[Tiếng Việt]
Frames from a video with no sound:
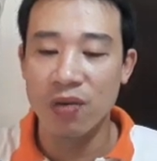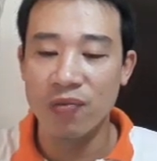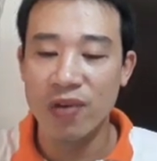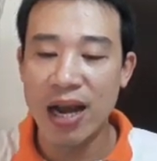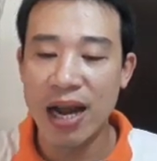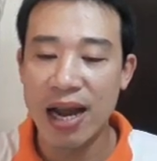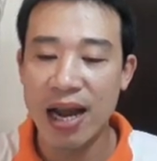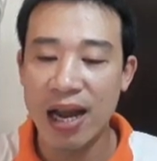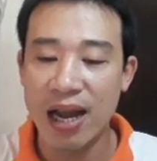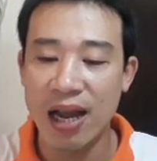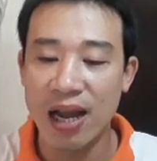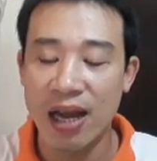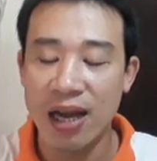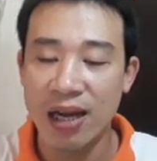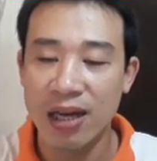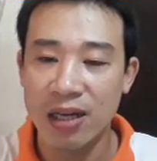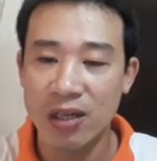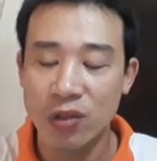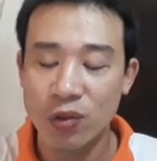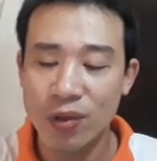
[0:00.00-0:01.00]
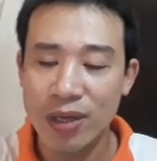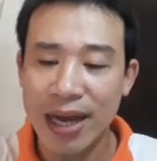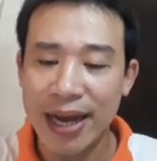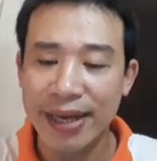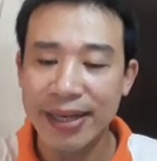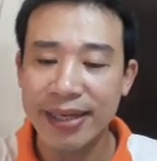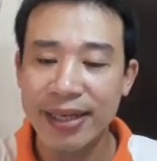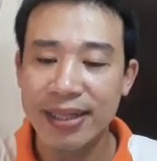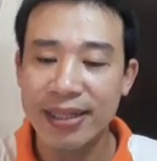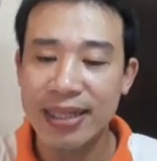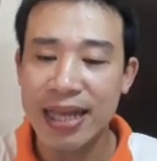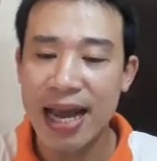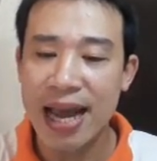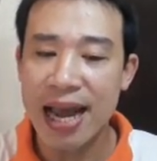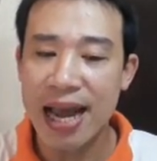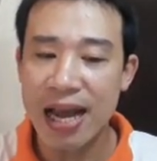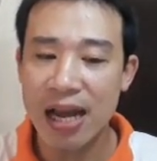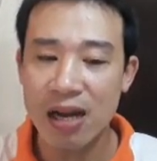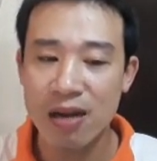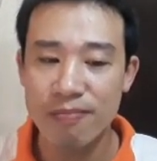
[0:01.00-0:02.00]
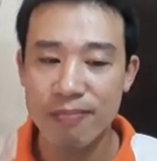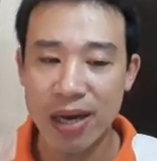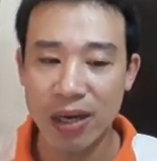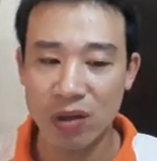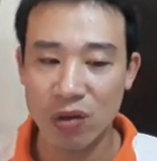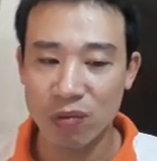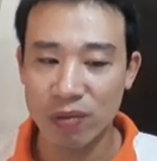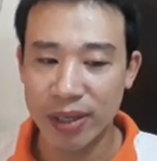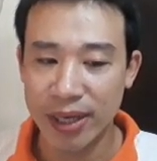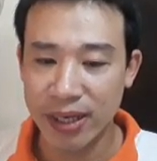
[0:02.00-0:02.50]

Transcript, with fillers: Và xuất hành đi xa, bạn cũng